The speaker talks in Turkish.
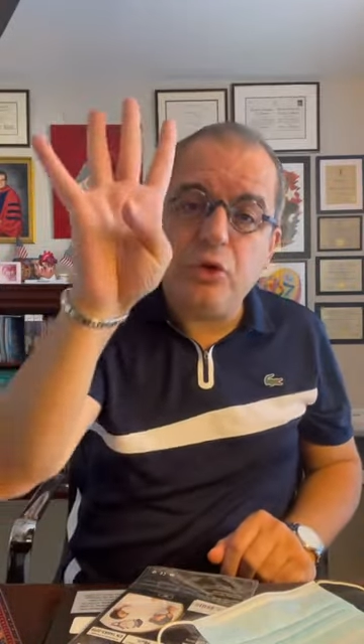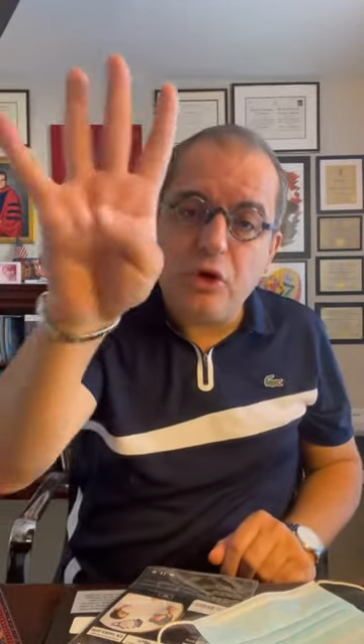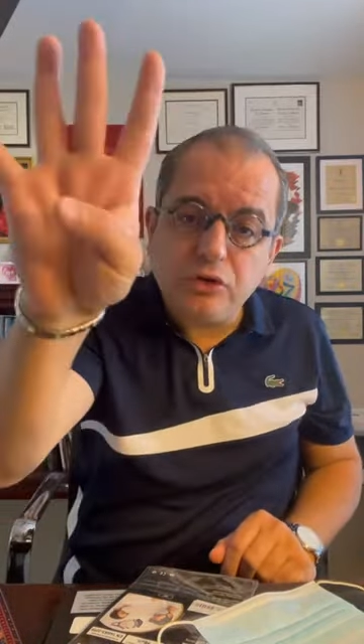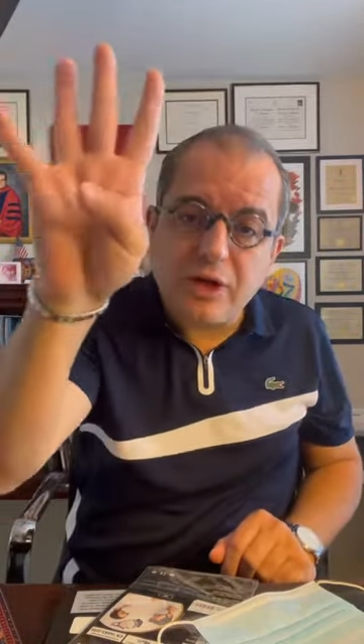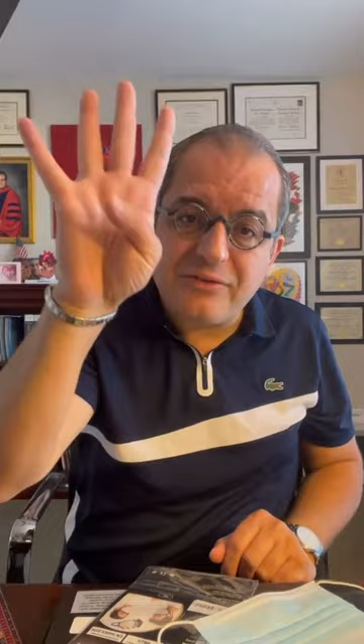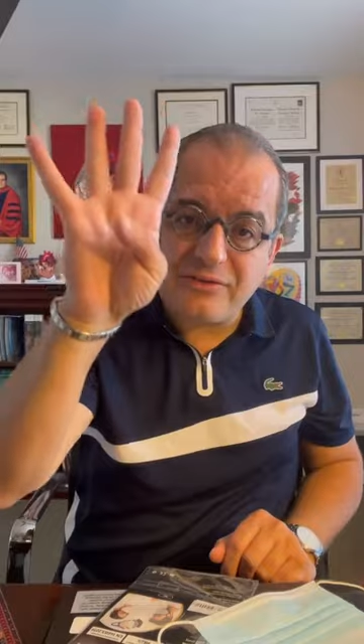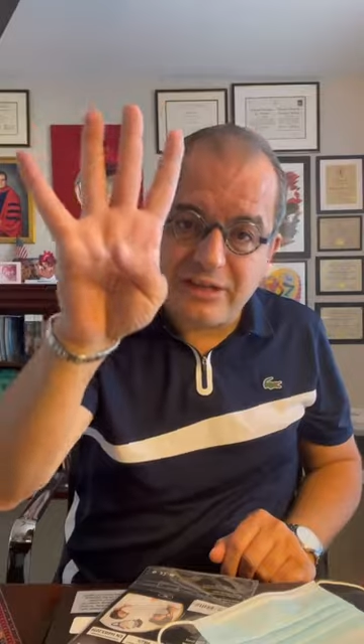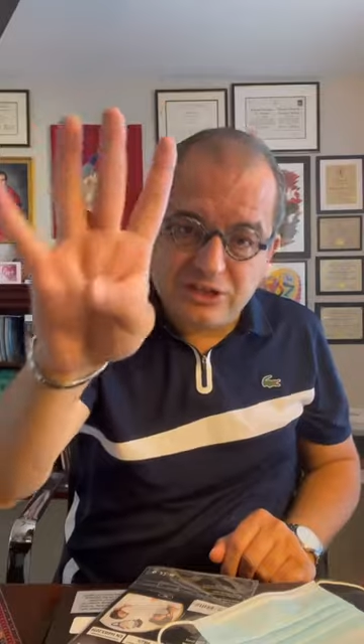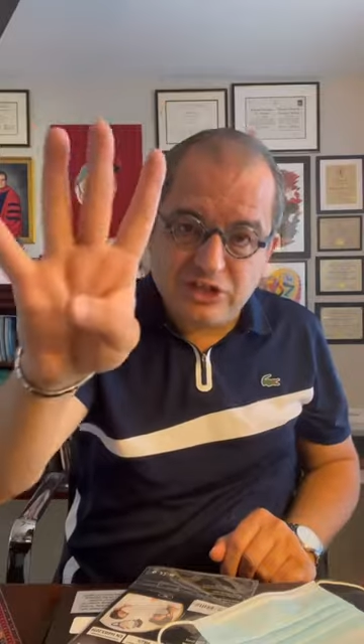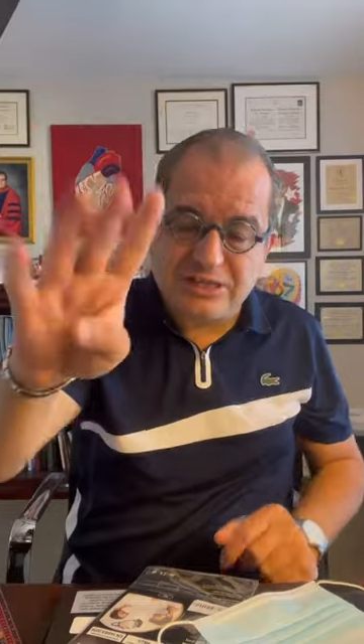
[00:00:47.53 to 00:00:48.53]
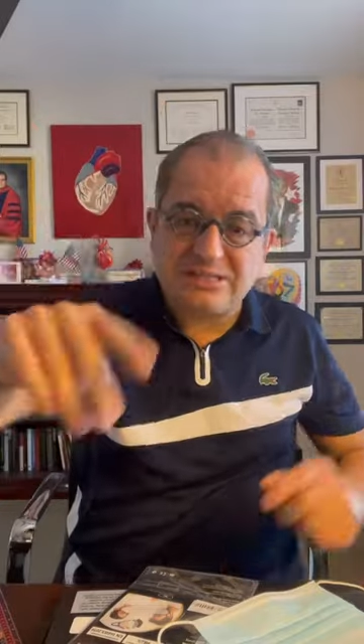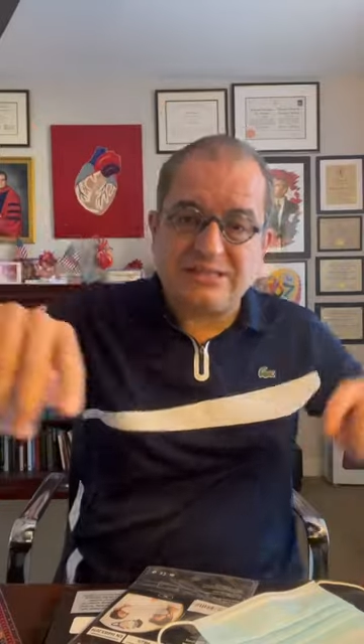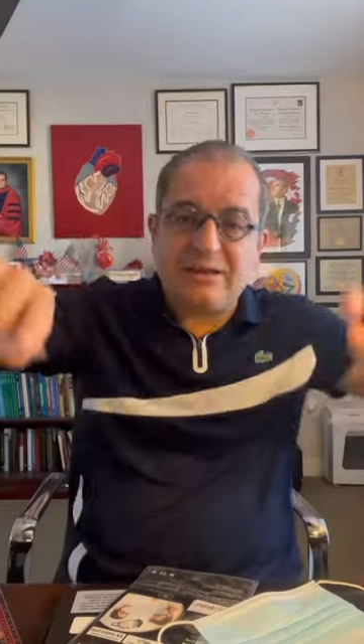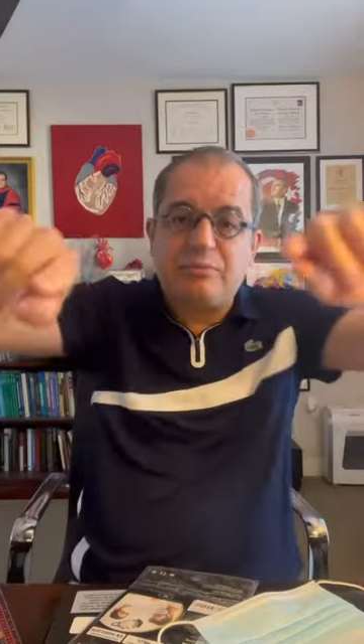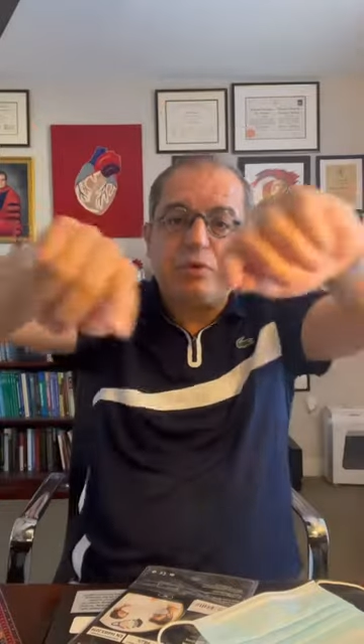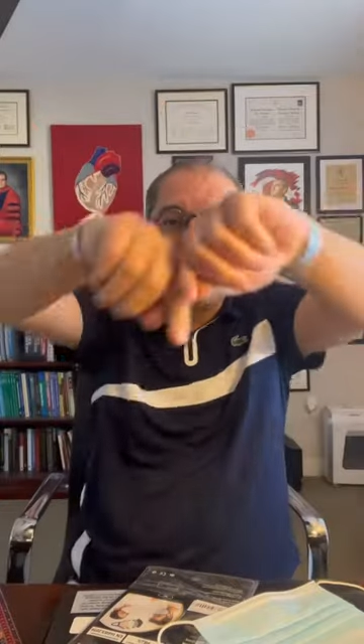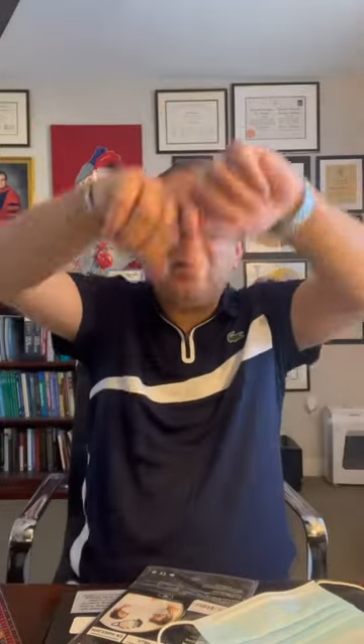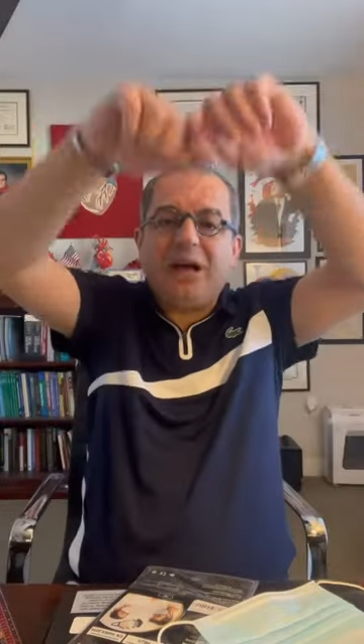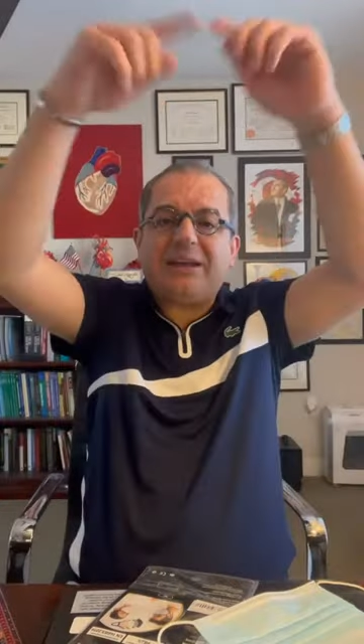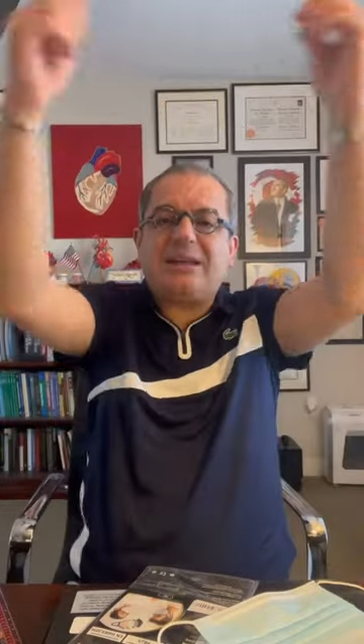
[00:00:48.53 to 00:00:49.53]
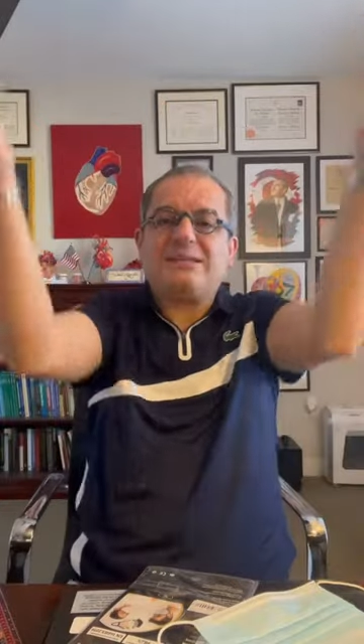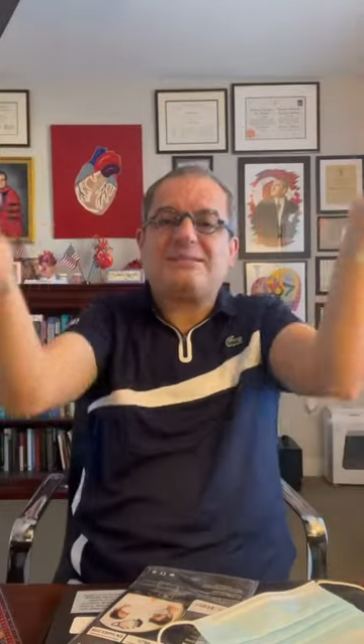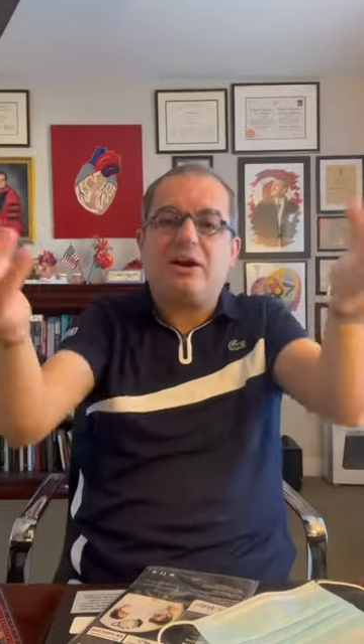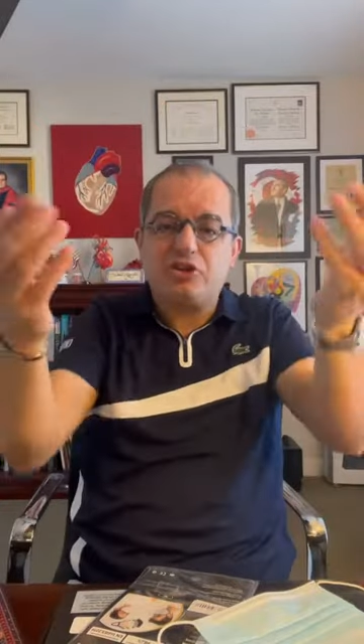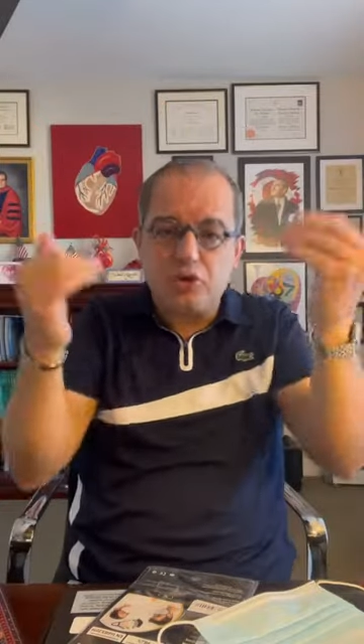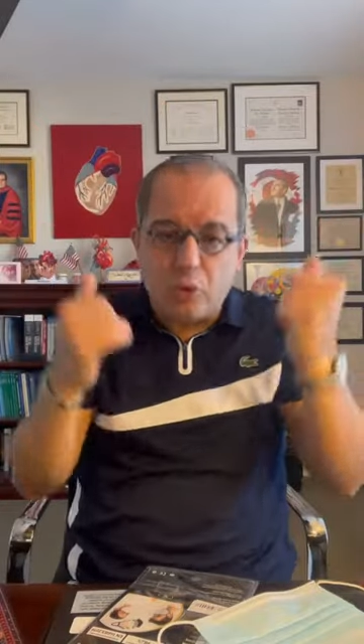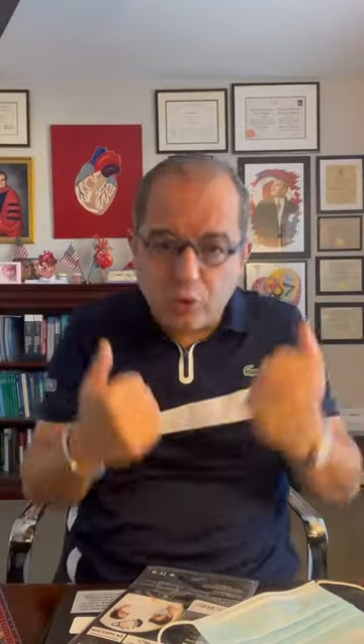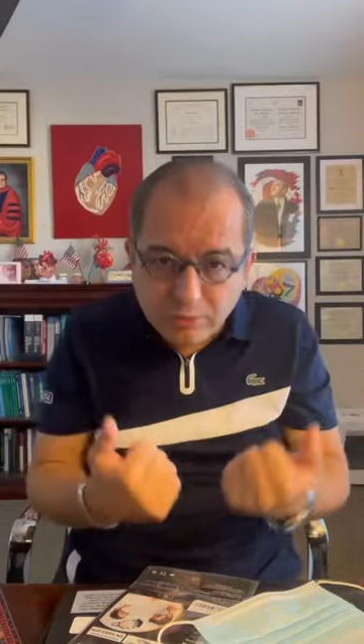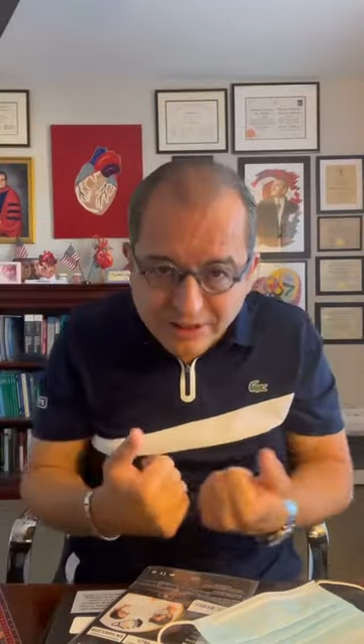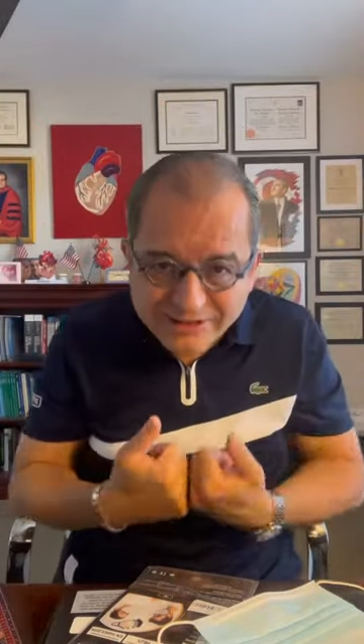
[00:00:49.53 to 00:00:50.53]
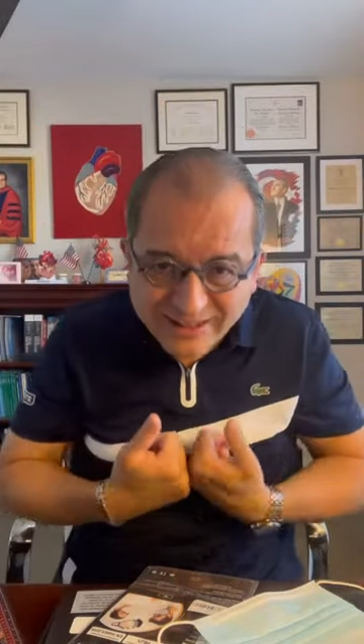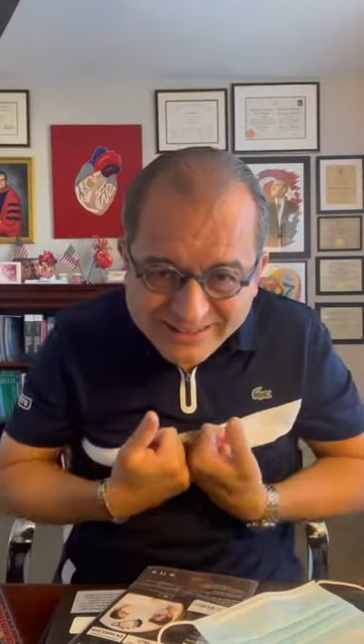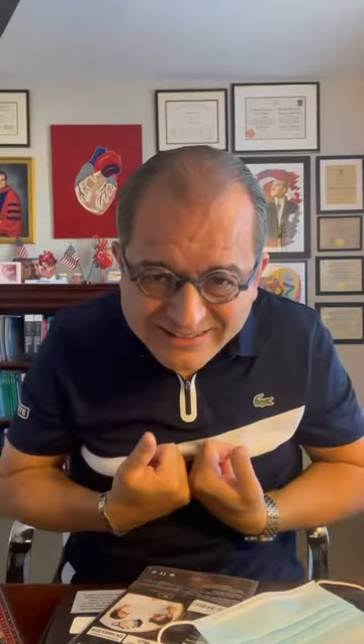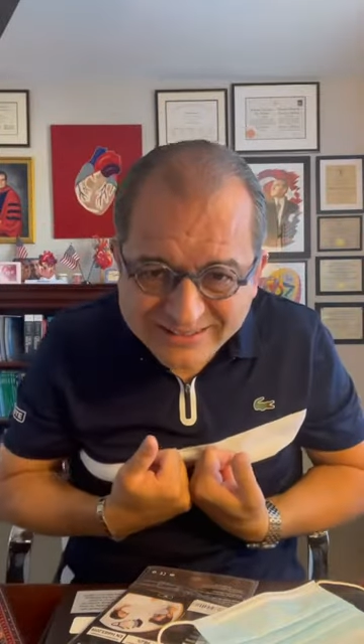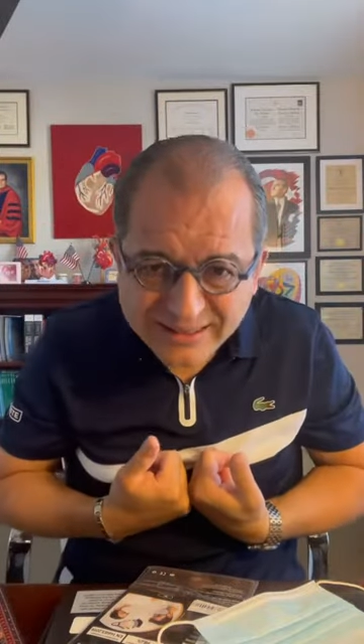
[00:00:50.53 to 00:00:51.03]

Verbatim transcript: 4 hafta içerisinde bütün herkes aşı olmadan